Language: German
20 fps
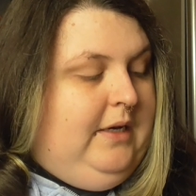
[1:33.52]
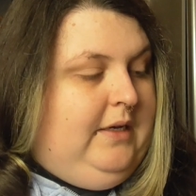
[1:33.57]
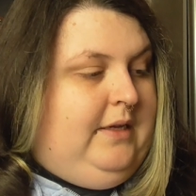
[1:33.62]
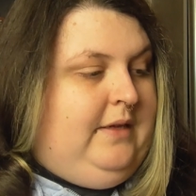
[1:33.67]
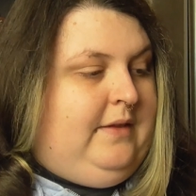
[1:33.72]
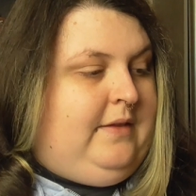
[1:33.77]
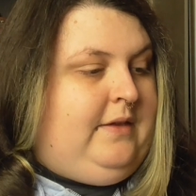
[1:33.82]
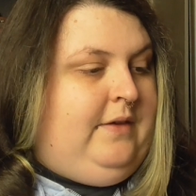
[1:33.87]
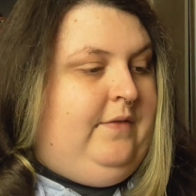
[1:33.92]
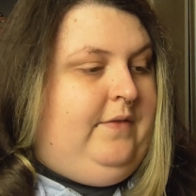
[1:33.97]

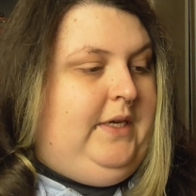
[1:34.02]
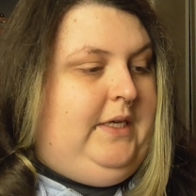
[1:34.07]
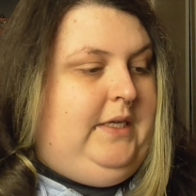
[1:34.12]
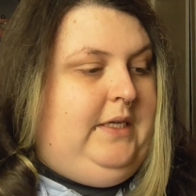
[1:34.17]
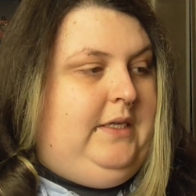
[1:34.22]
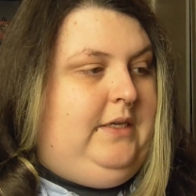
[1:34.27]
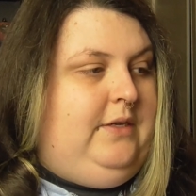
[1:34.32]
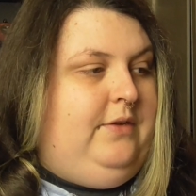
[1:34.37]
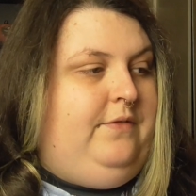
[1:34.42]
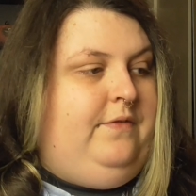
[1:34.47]
das
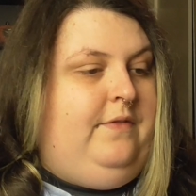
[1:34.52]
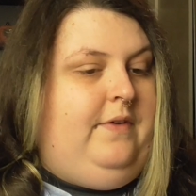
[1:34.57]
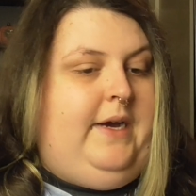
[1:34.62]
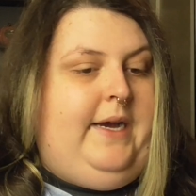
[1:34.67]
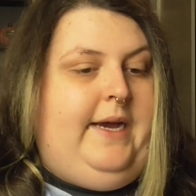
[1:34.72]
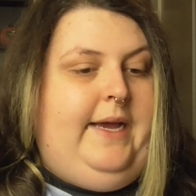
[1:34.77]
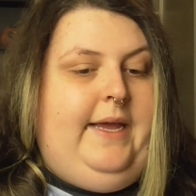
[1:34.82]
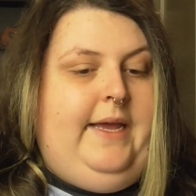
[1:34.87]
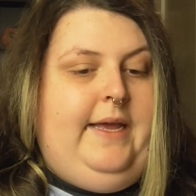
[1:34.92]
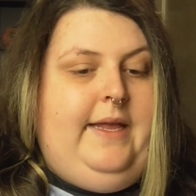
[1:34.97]
Gewicht,
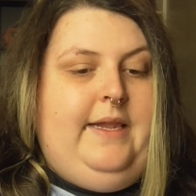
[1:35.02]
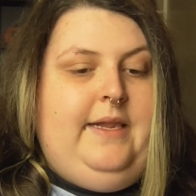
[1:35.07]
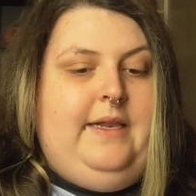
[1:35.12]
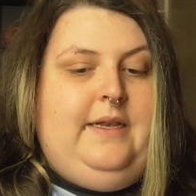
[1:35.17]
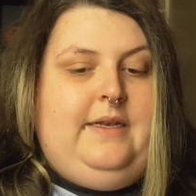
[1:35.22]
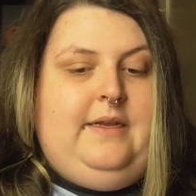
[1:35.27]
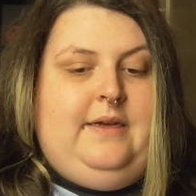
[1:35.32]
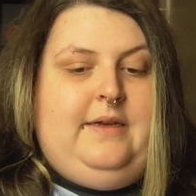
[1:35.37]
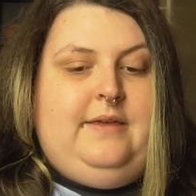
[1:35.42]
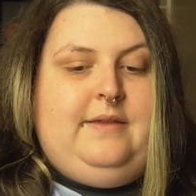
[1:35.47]
weil
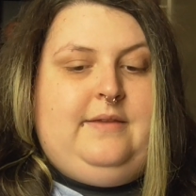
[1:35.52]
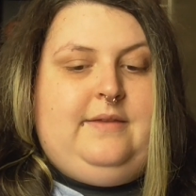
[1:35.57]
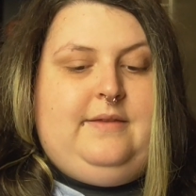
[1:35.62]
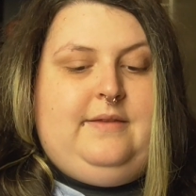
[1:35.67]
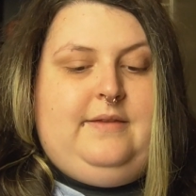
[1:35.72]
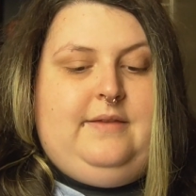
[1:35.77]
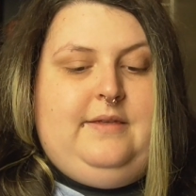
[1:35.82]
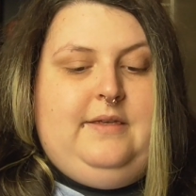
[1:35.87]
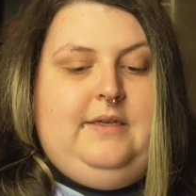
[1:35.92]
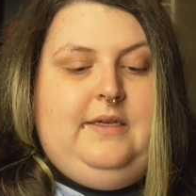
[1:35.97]

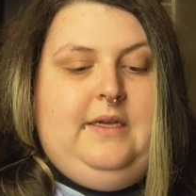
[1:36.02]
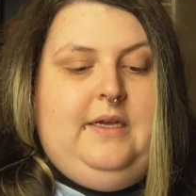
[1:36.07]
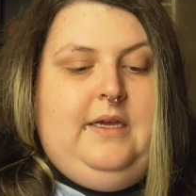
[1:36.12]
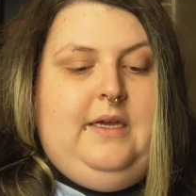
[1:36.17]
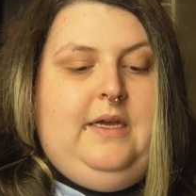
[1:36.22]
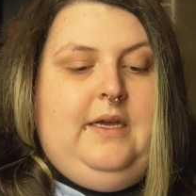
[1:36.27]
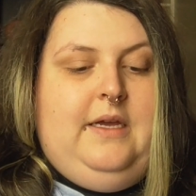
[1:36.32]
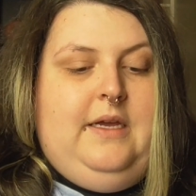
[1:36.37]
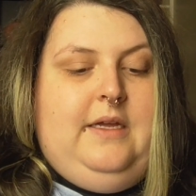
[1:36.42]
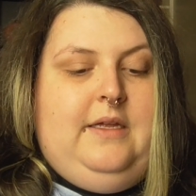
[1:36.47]
das
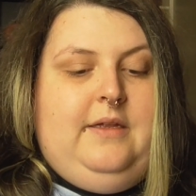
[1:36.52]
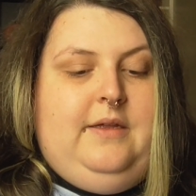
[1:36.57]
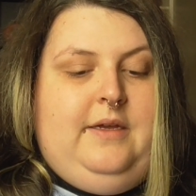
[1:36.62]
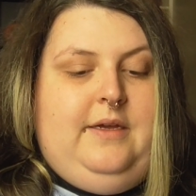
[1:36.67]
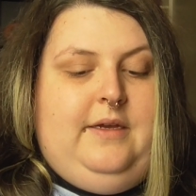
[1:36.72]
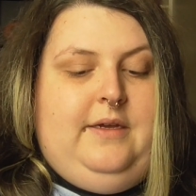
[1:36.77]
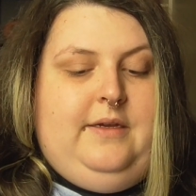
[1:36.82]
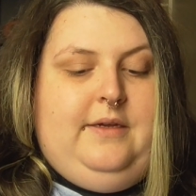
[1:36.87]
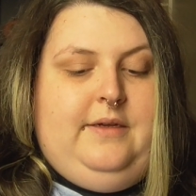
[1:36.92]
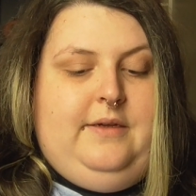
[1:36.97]

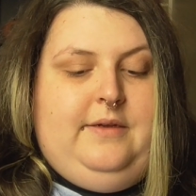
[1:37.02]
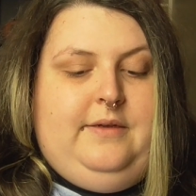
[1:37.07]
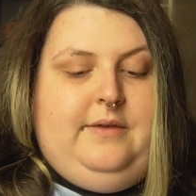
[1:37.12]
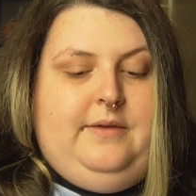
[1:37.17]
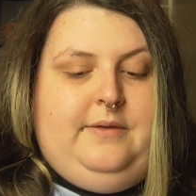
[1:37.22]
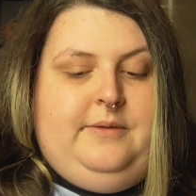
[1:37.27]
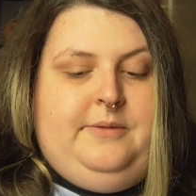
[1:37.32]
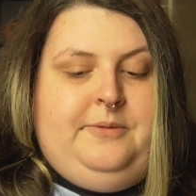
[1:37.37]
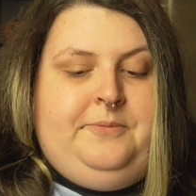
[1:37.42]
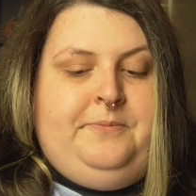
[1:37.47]

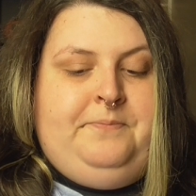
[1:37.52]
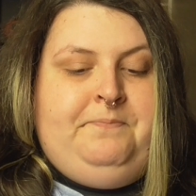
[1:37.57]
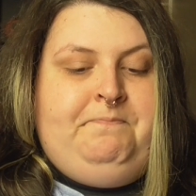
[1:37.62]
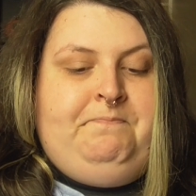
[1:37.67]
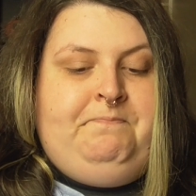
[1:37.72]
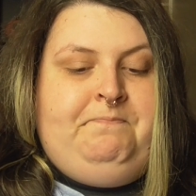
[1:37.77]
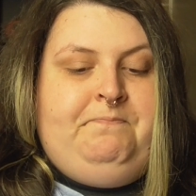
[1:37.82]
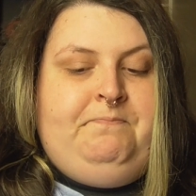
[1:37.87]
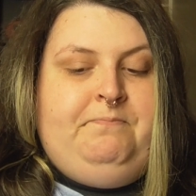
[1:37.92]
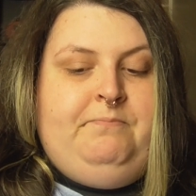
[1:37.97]
äh,
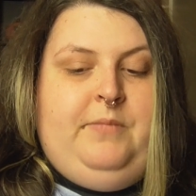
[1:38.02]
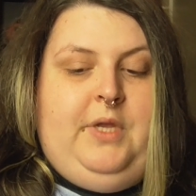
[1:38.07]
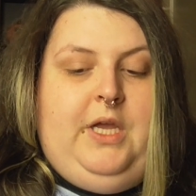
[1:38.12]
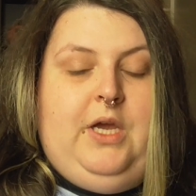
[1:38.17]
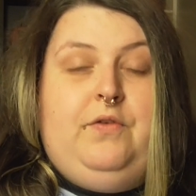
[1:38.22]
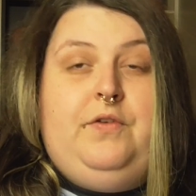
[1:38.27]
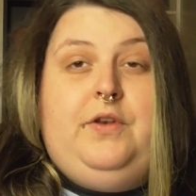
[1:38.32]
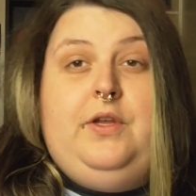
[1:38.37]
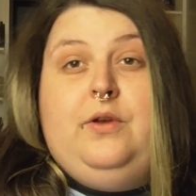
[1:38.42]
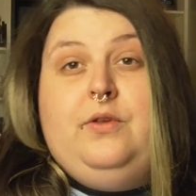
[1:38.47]

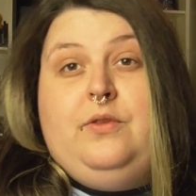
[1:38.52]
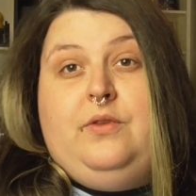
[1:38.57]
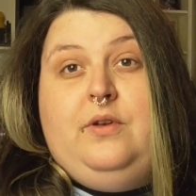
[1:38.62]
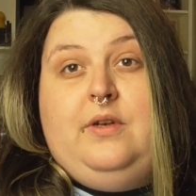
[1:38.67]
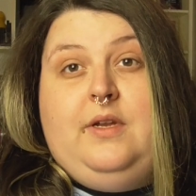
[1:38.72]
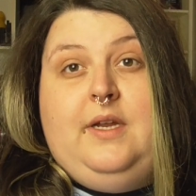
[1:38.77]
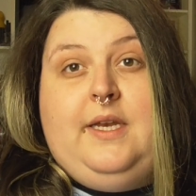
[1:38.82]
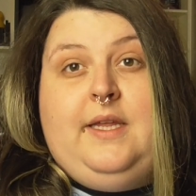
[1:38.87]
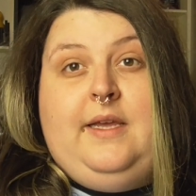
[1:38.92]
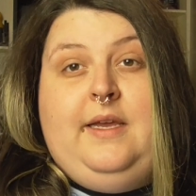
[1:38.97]
mir auf die
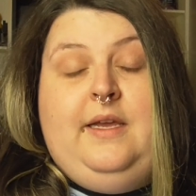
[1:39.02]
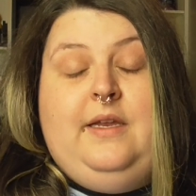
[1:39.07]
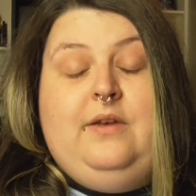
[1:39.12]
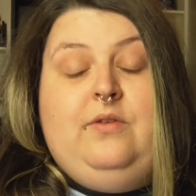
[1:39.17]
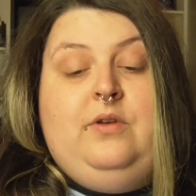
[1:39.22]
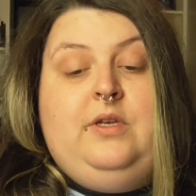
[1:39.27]
Gesundheit geht.